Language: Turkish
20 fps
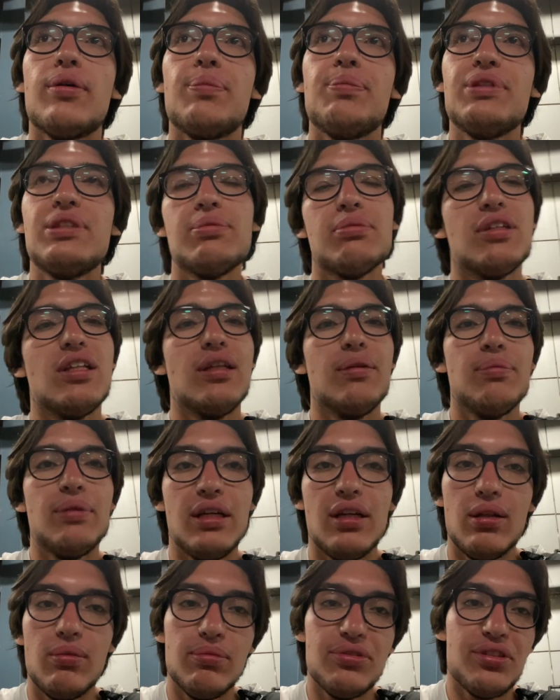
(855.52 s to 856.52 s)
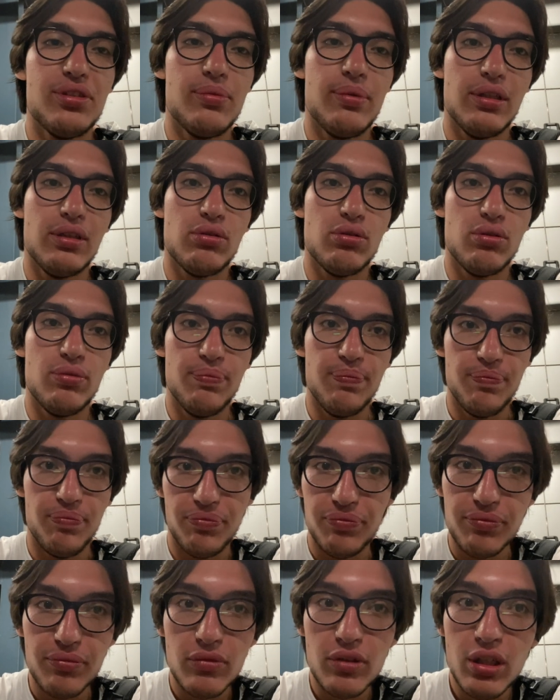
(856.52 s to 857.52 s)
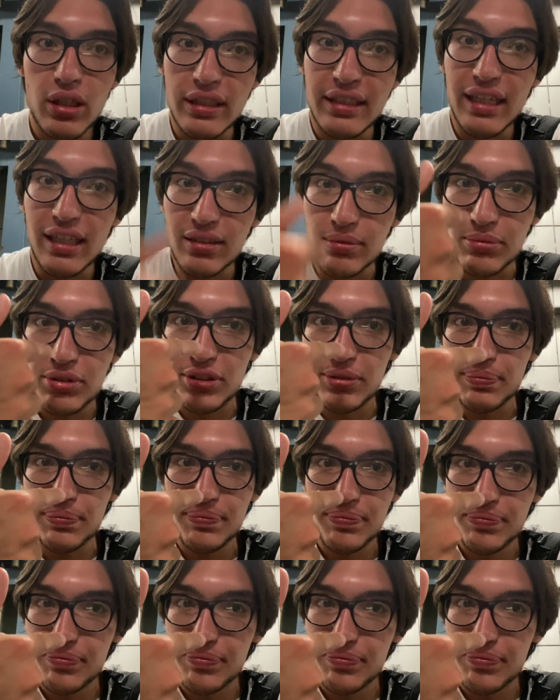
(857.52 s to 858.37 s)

bizimkilerin beni almasını bekliyorum. Yanmışım.